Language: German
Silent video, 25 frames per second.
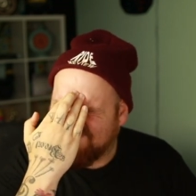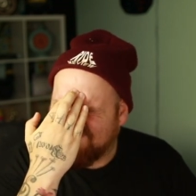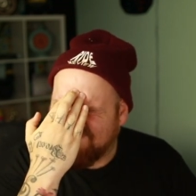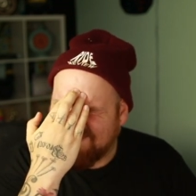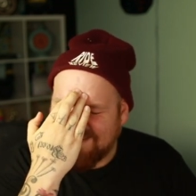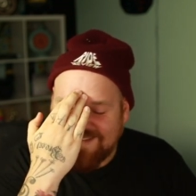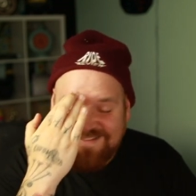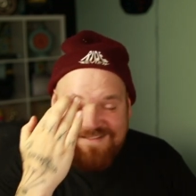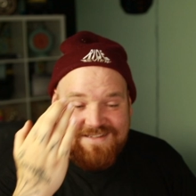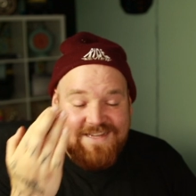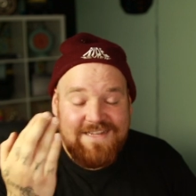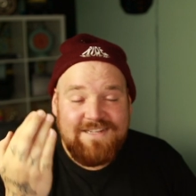
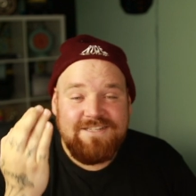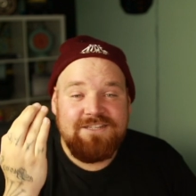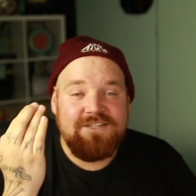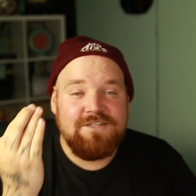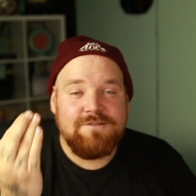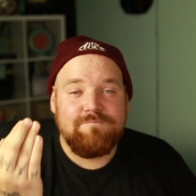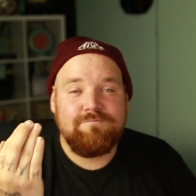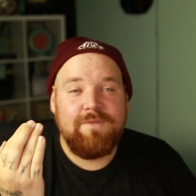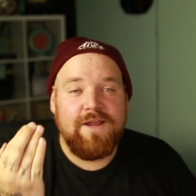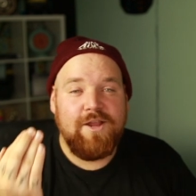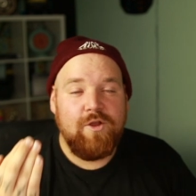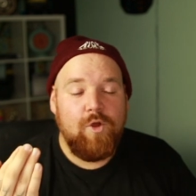Das geht
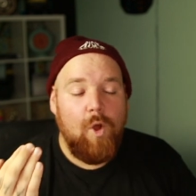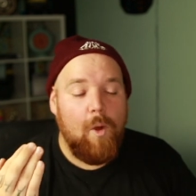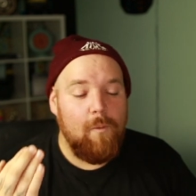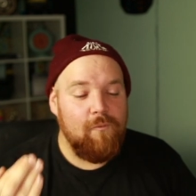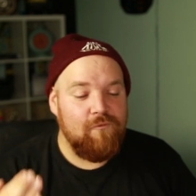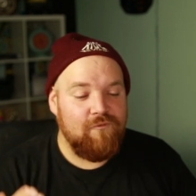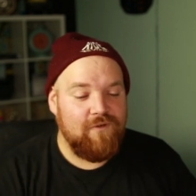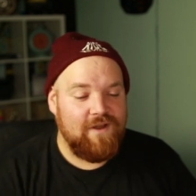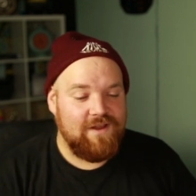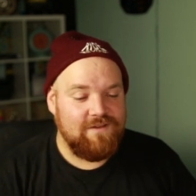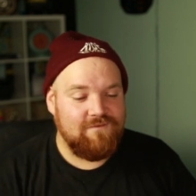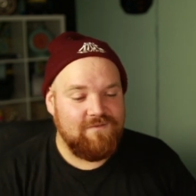nicht in meinen
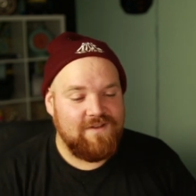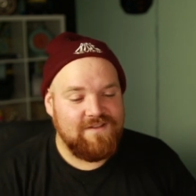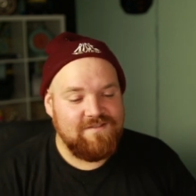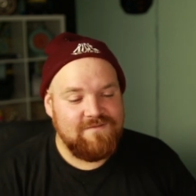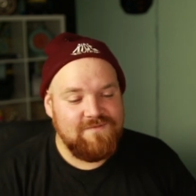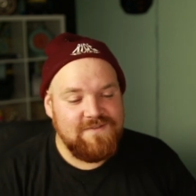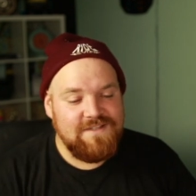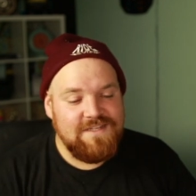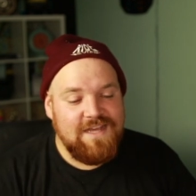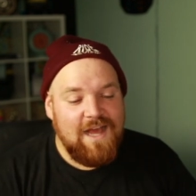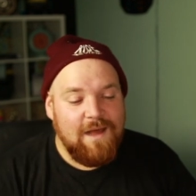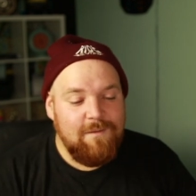Kopf rein.
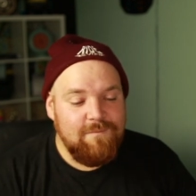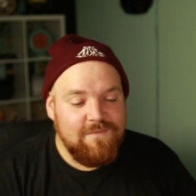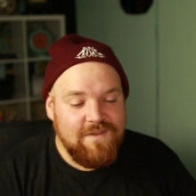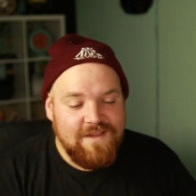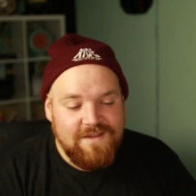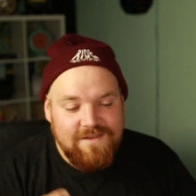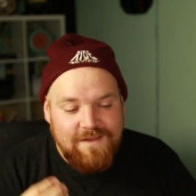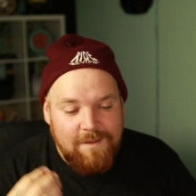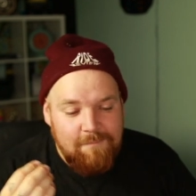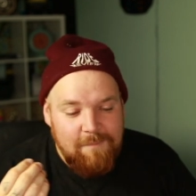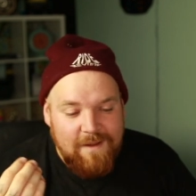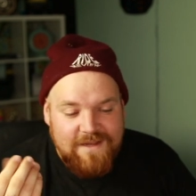Weißt du, wie kam.
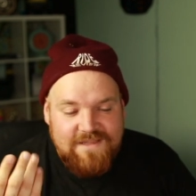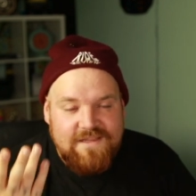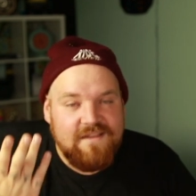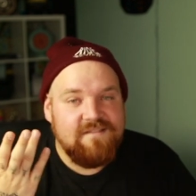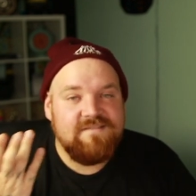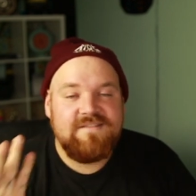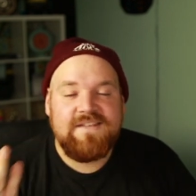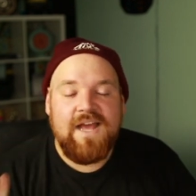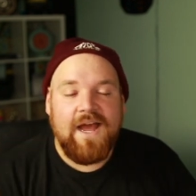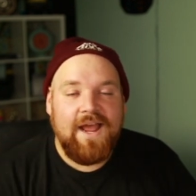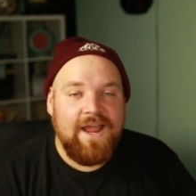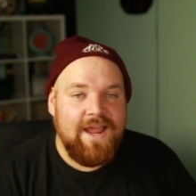Der, der meint
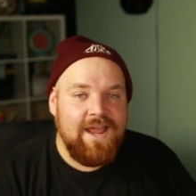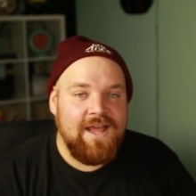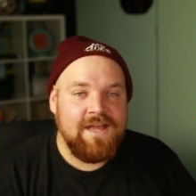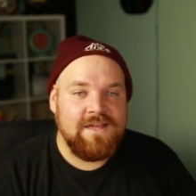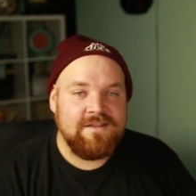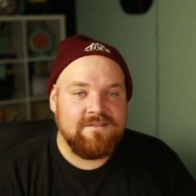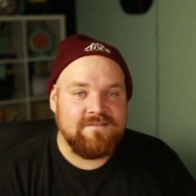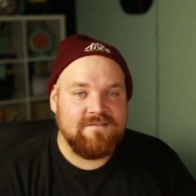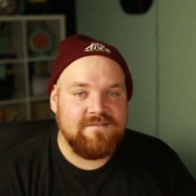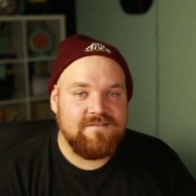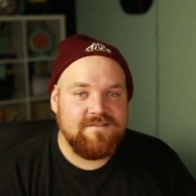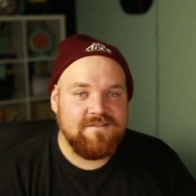das ja
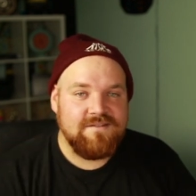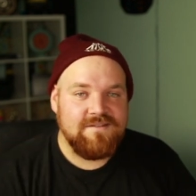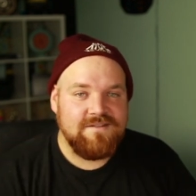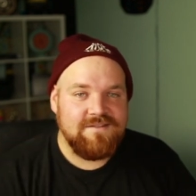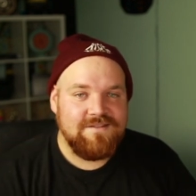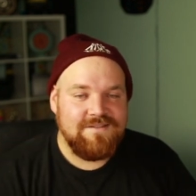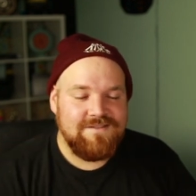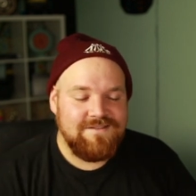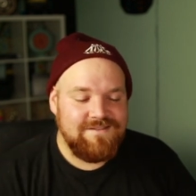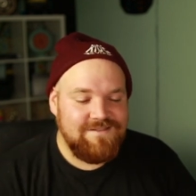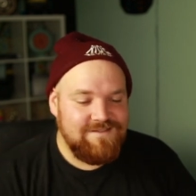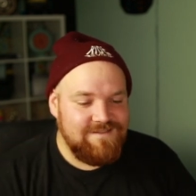ernst.
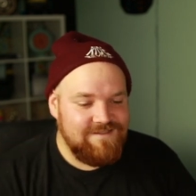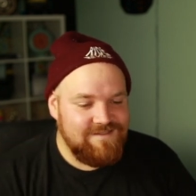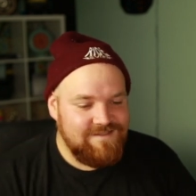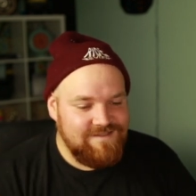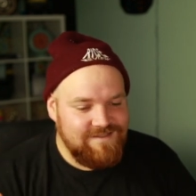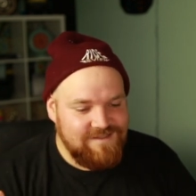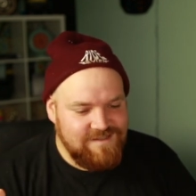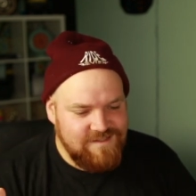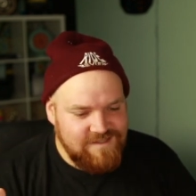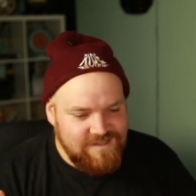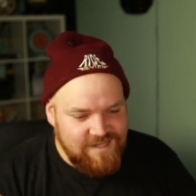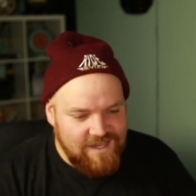
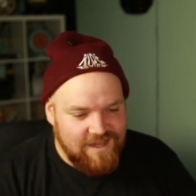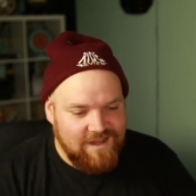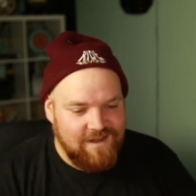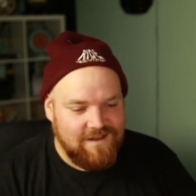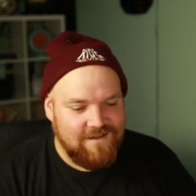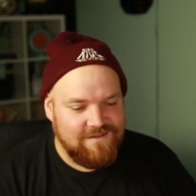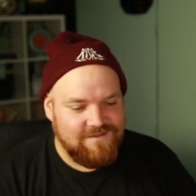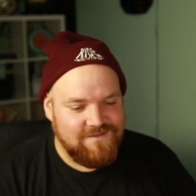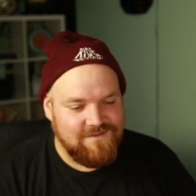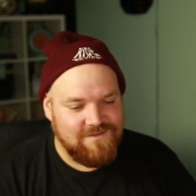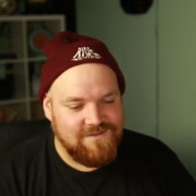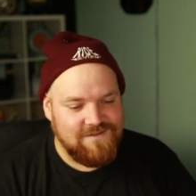
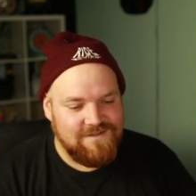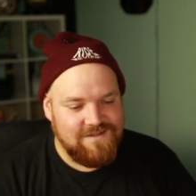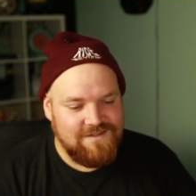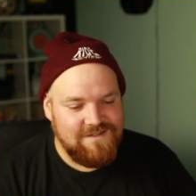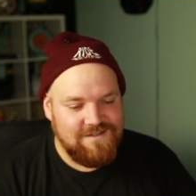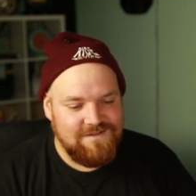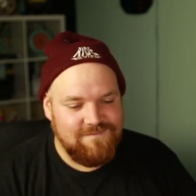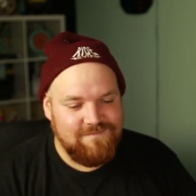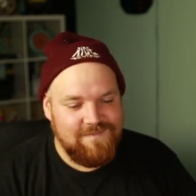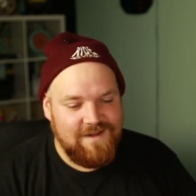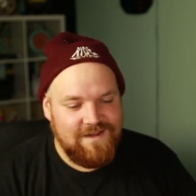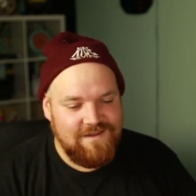Digga, so,
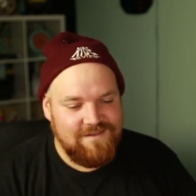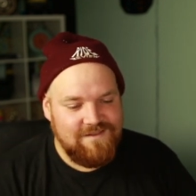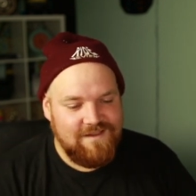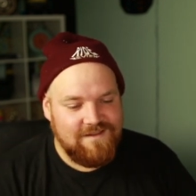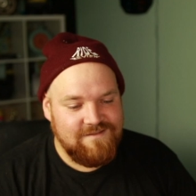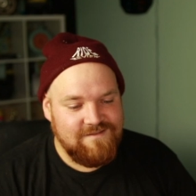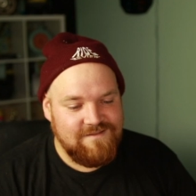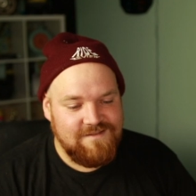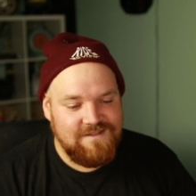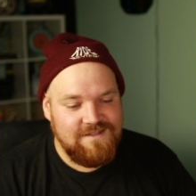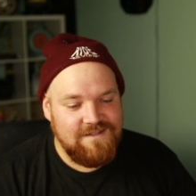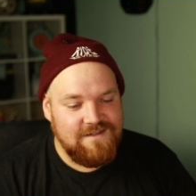ich mach
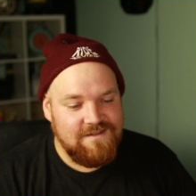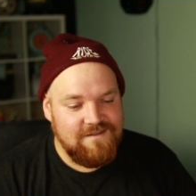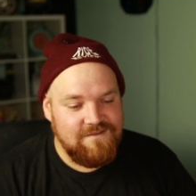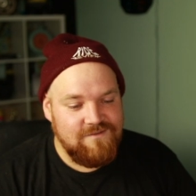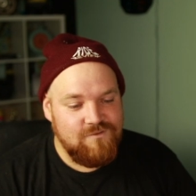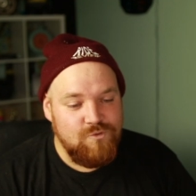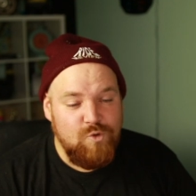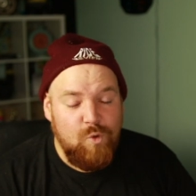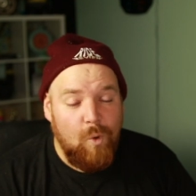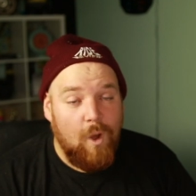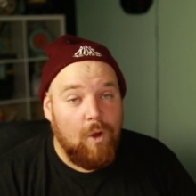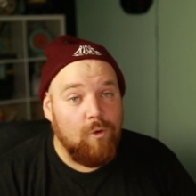das hier
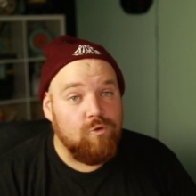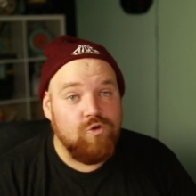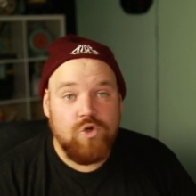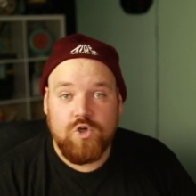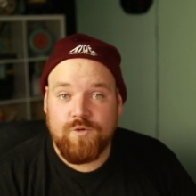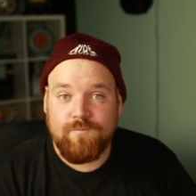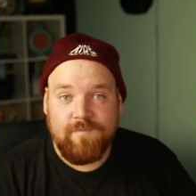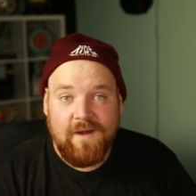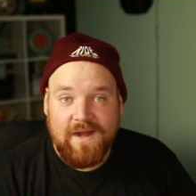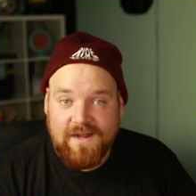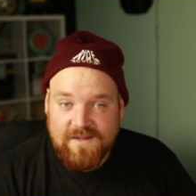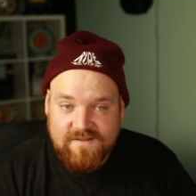nur aus
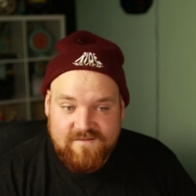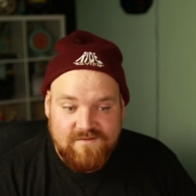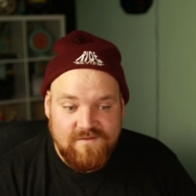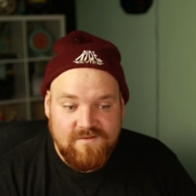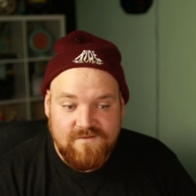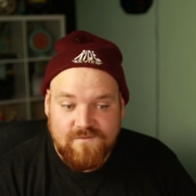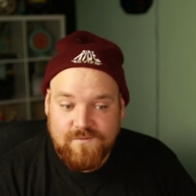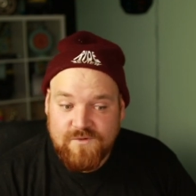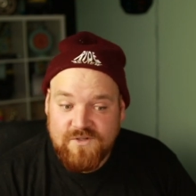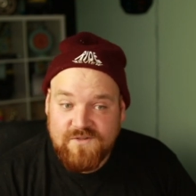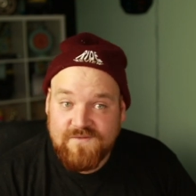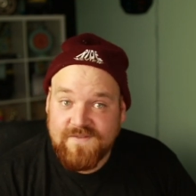Spaß,
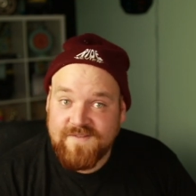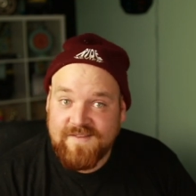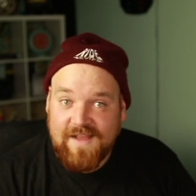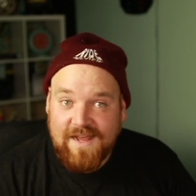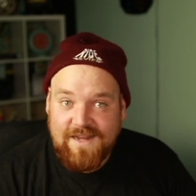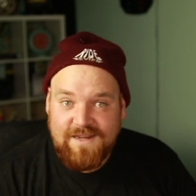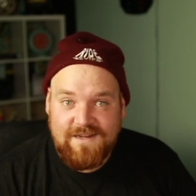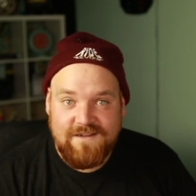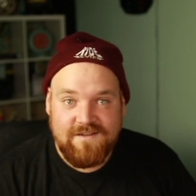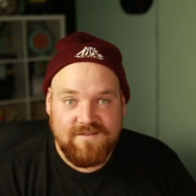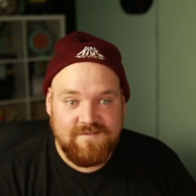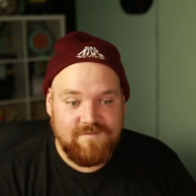sonst würde ich was
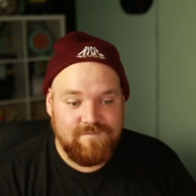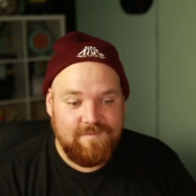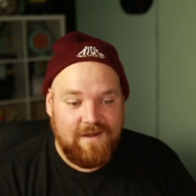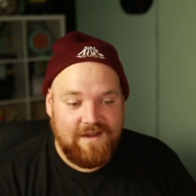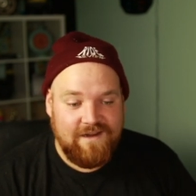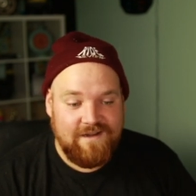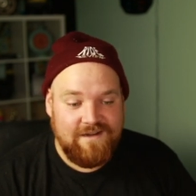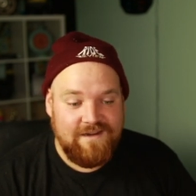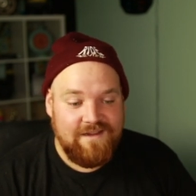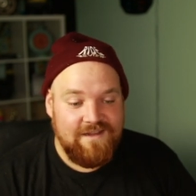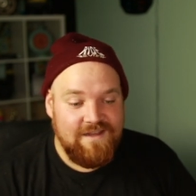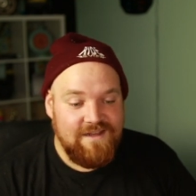anderes
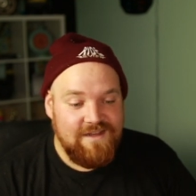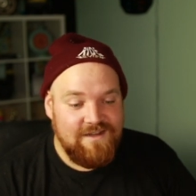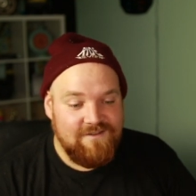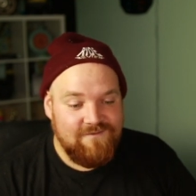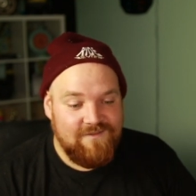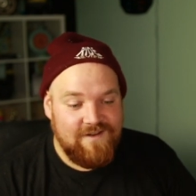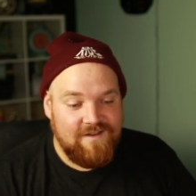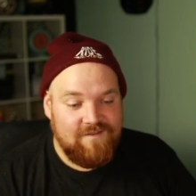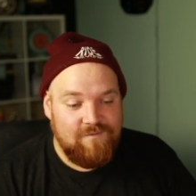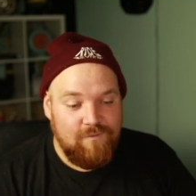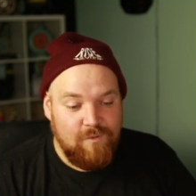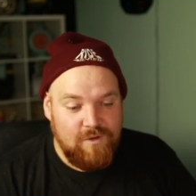machen,
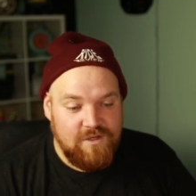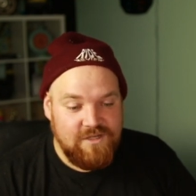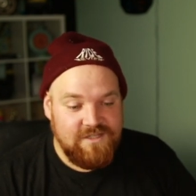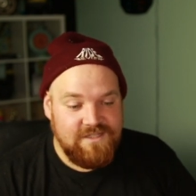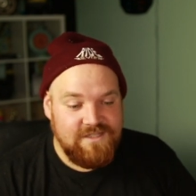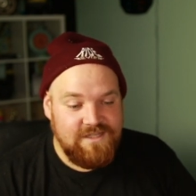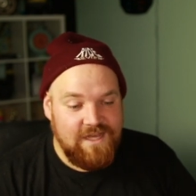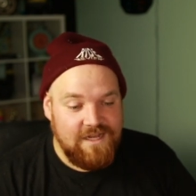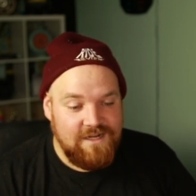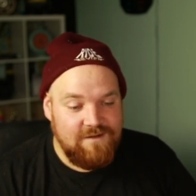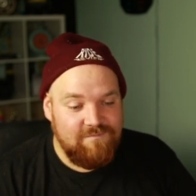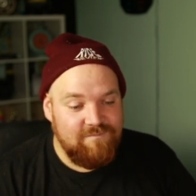was
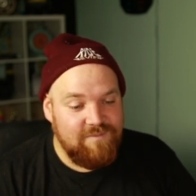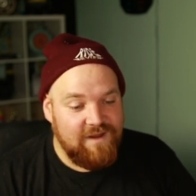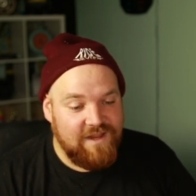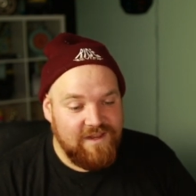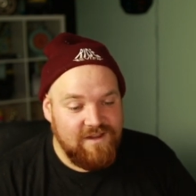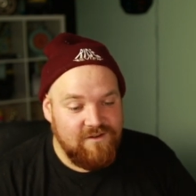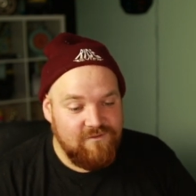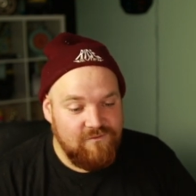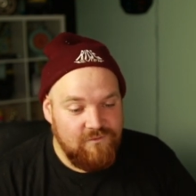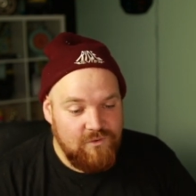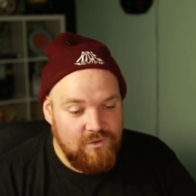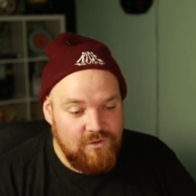wirklich Geld
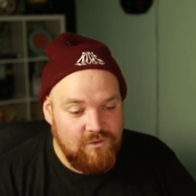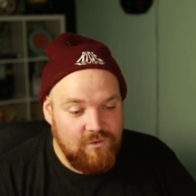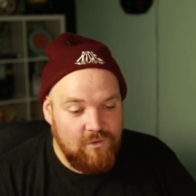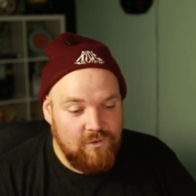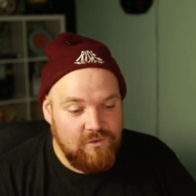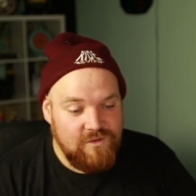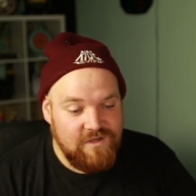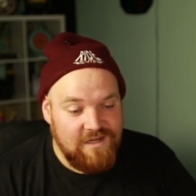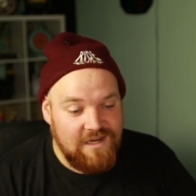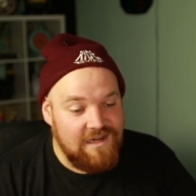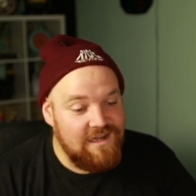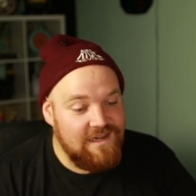bringen würde
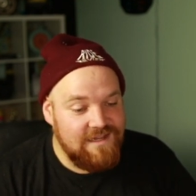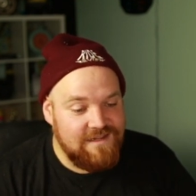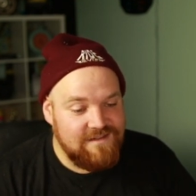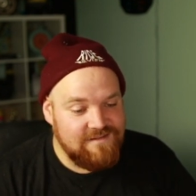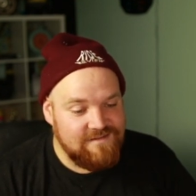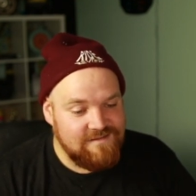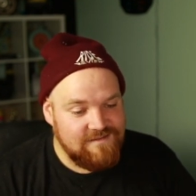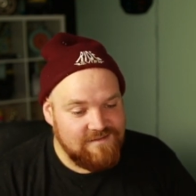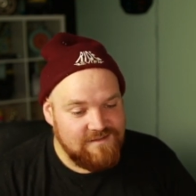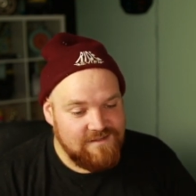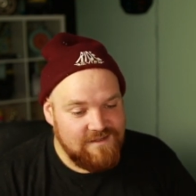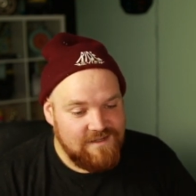und
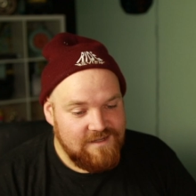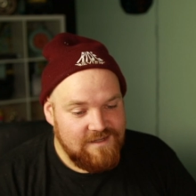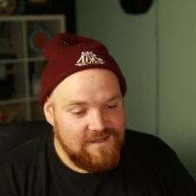Klicks.